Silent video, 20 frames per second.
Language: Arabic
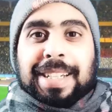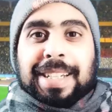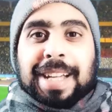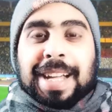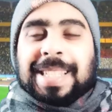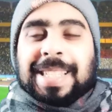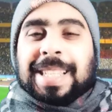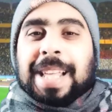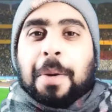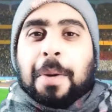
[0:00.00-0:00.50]

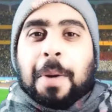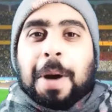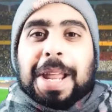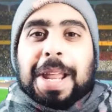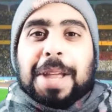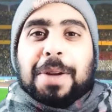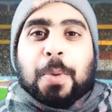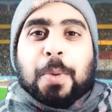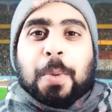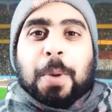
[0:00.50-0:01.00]
السلام
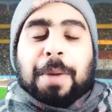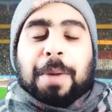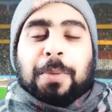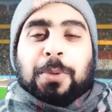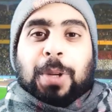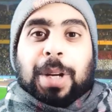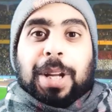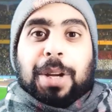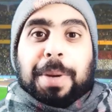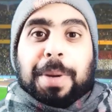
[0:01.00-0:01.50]
عليكم ورحمة
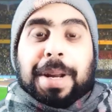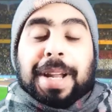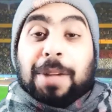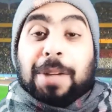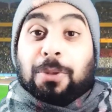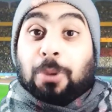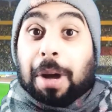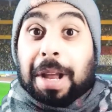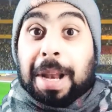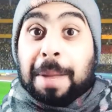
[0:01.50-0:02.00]
الله
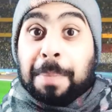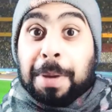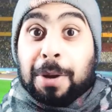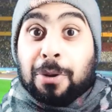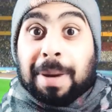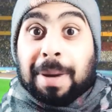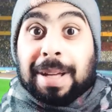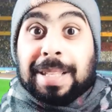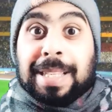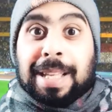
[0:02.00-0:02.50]
وبركاته أهلا بكم
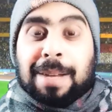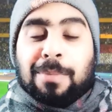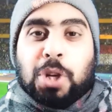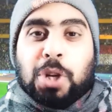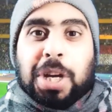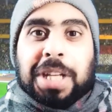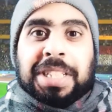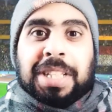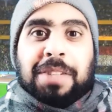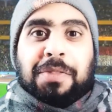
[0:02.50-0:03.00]
أعزائي
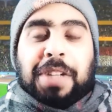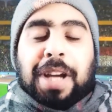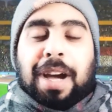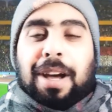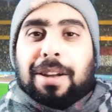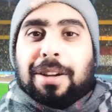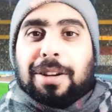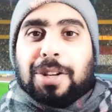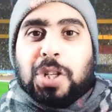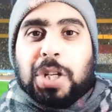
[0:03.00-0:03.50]
المشاهدين في
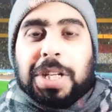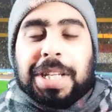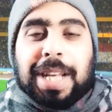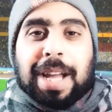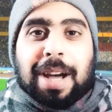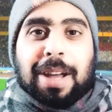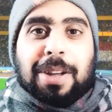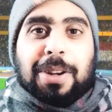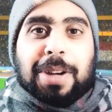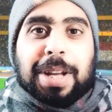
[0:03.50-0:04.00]
حلقة جديدة
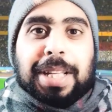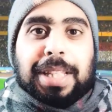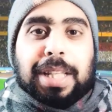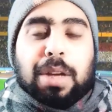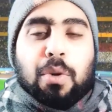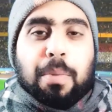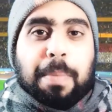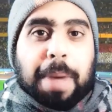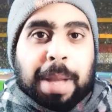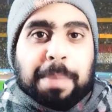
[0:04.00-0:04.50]
على
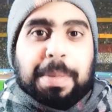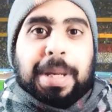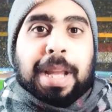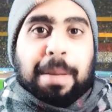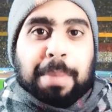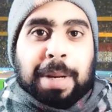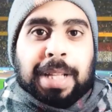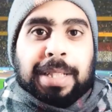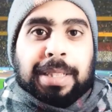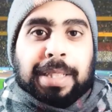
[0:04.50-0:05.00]
قناتكم بحبك يا
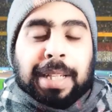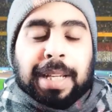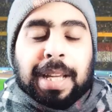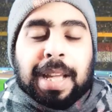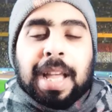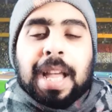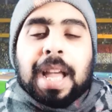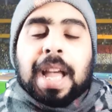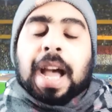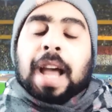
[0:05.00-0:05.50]
بلادي
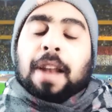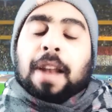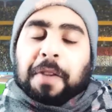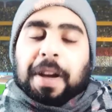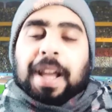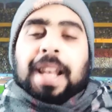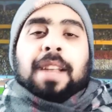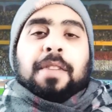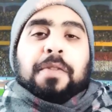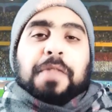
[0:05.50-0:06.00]
هل
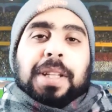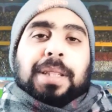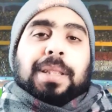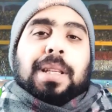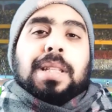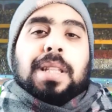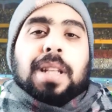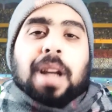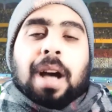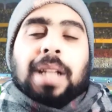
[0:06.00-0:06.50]
فعلا في
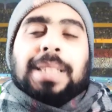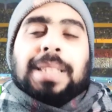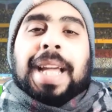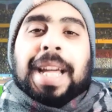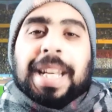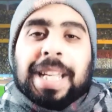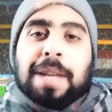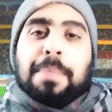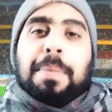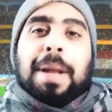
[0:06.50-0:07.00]
تصريحات
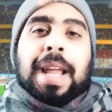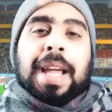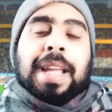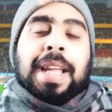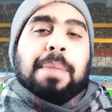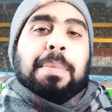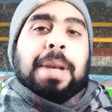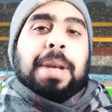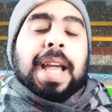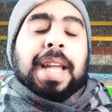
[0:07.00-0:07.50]
غريبة
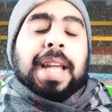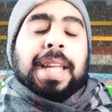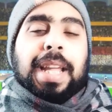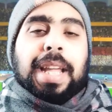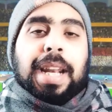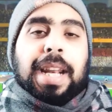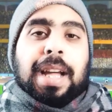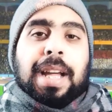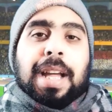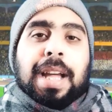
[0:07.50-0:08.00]
الأيام
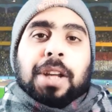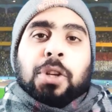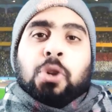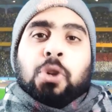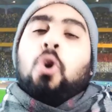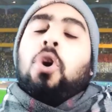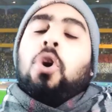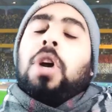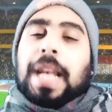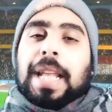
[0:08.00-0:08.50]
الأخيرة
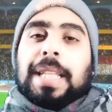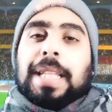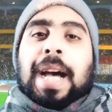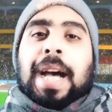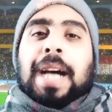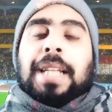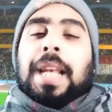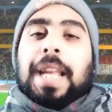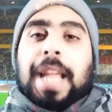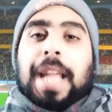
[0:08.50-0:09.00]
نقلت
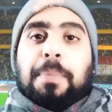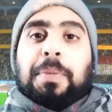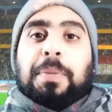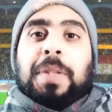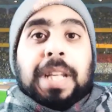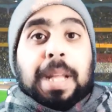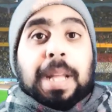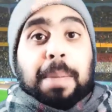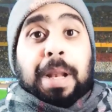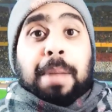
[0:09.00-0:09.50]
عن الكابتن
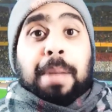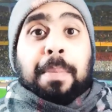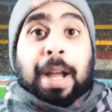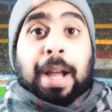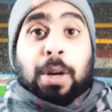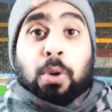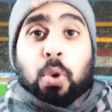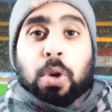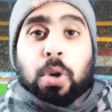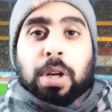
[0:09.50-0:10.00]
نبيل
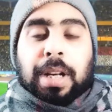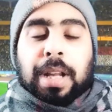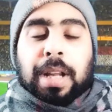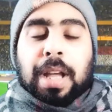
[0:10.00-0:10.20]
معلول